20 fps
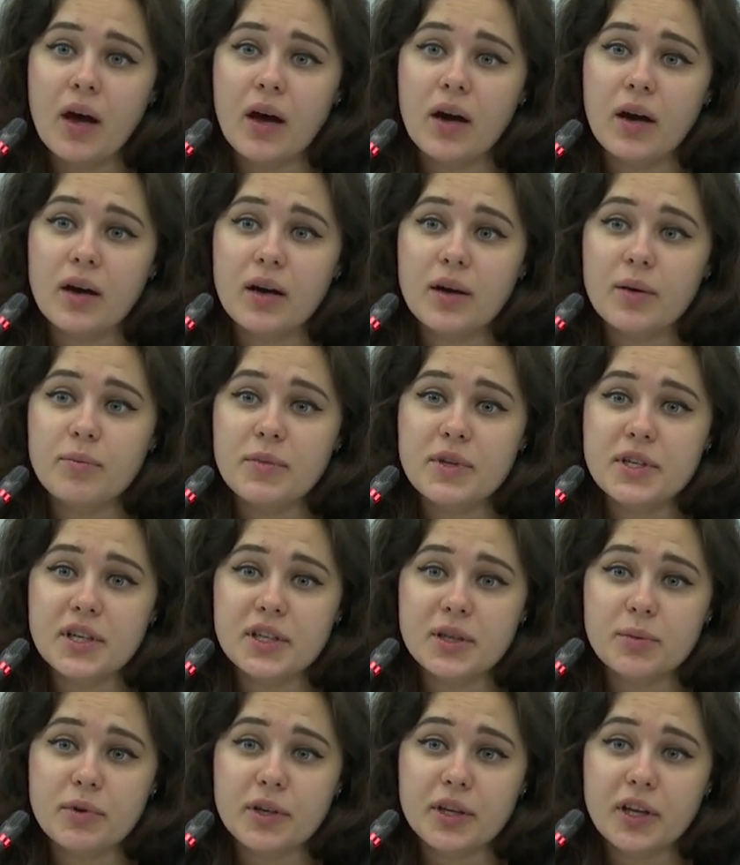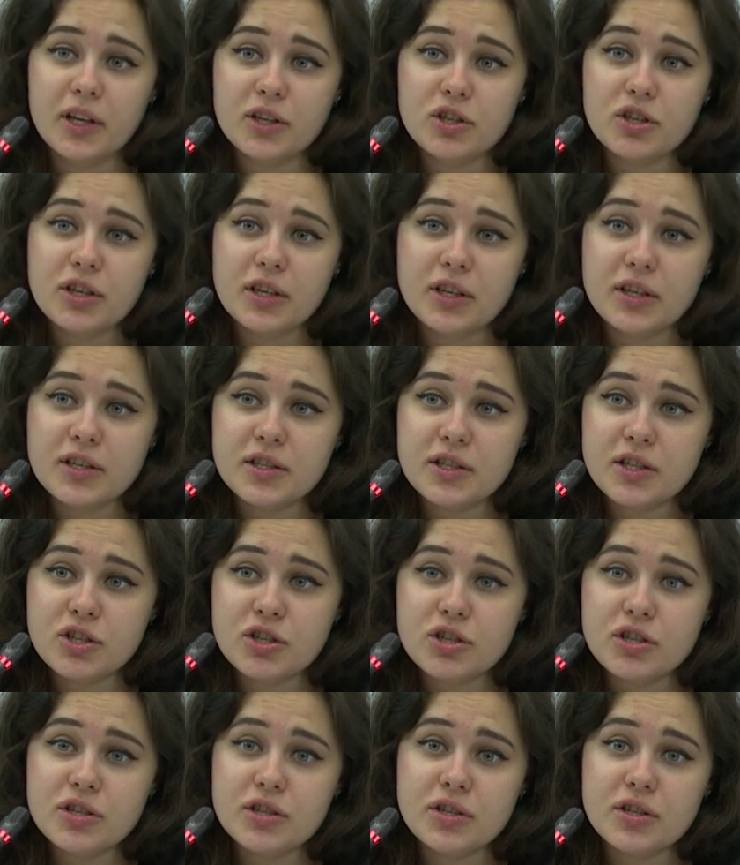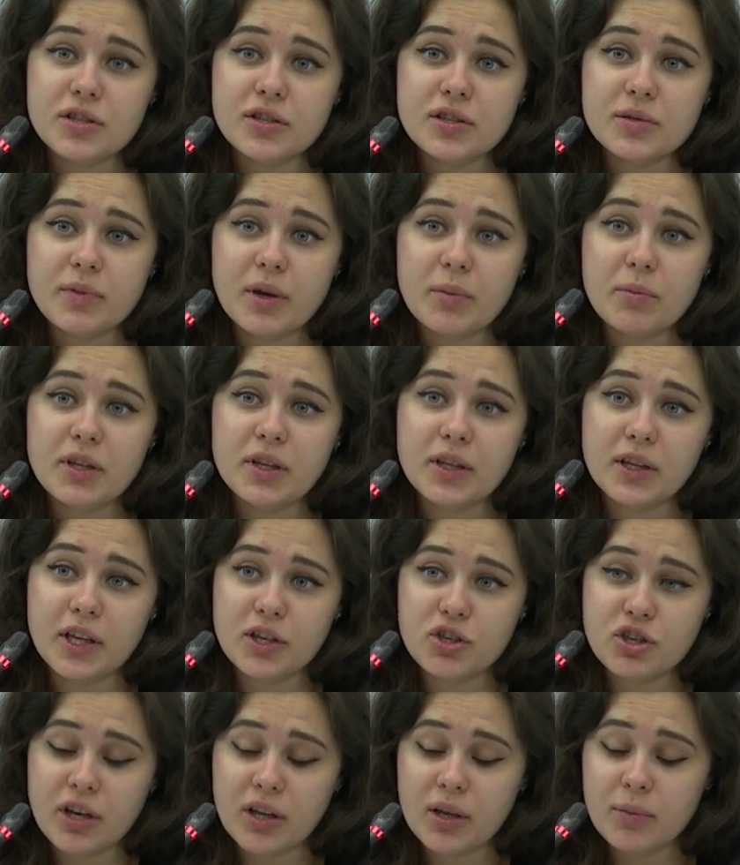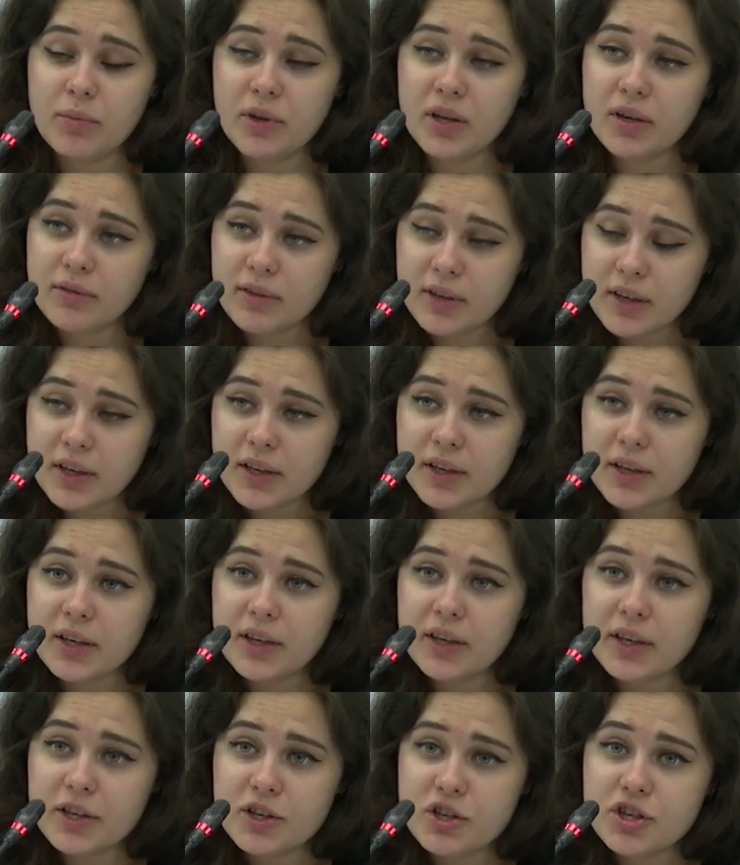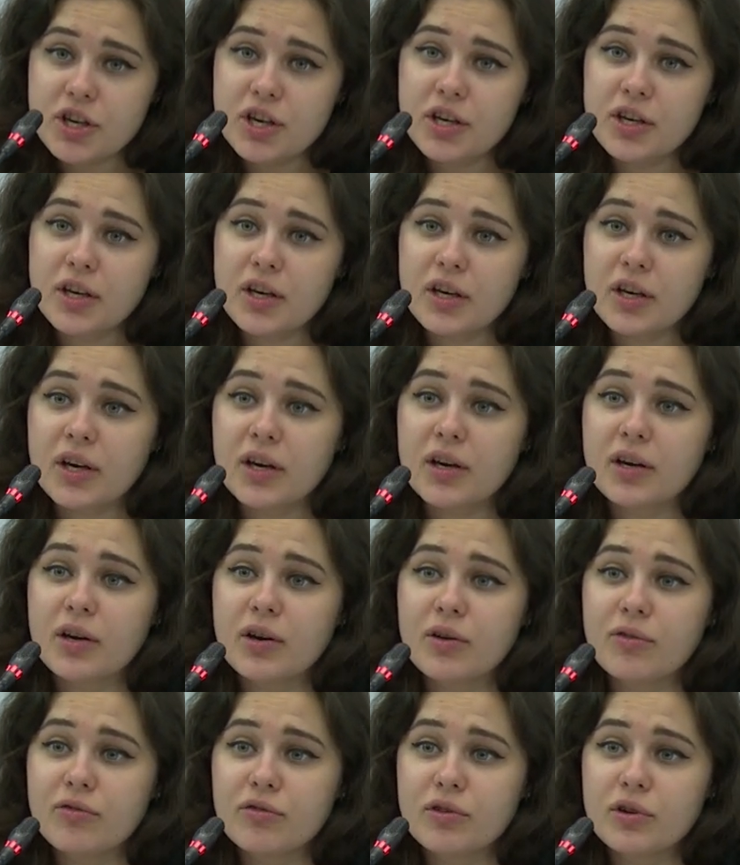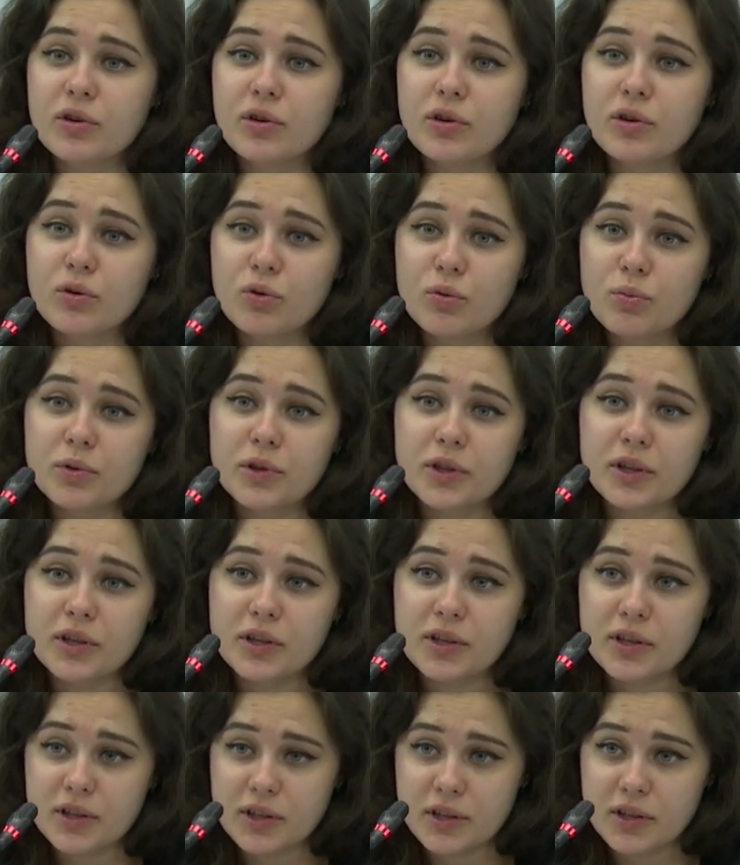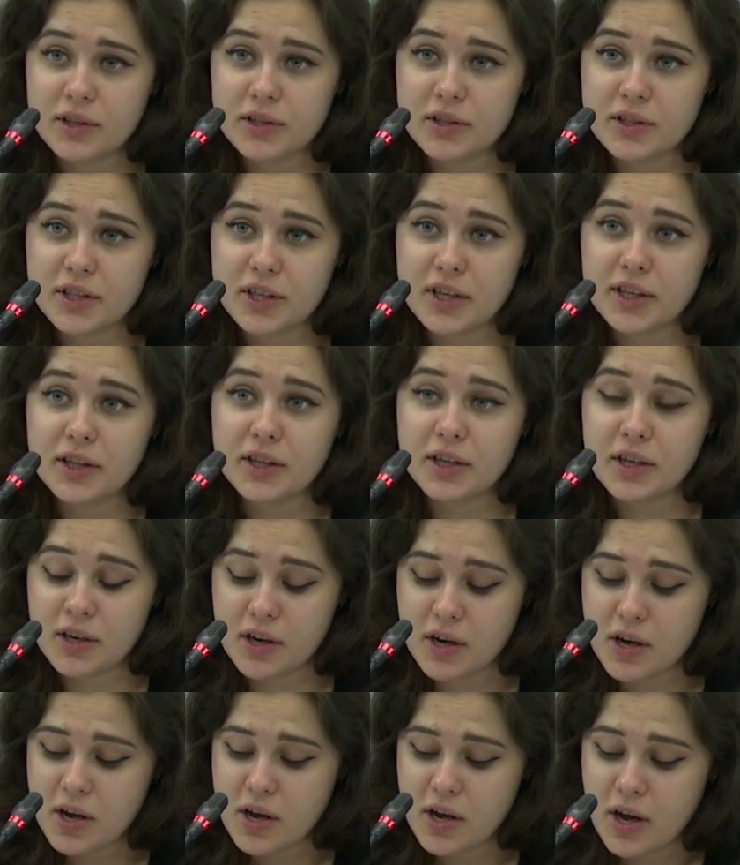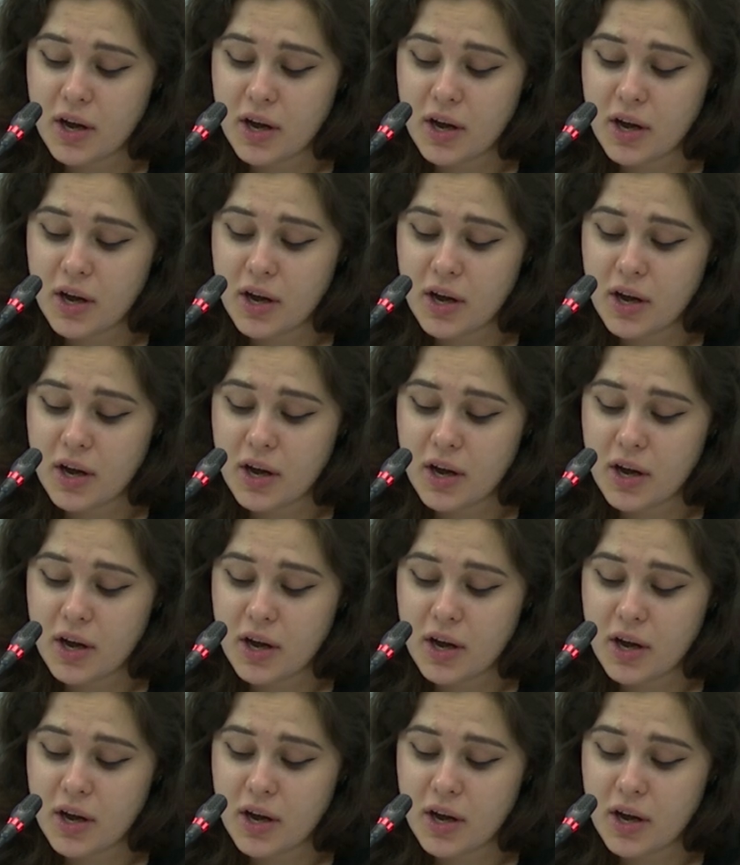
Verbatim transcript: А медиана продолжительности жизни с момента начала первой линии лечения в крупных а, центрах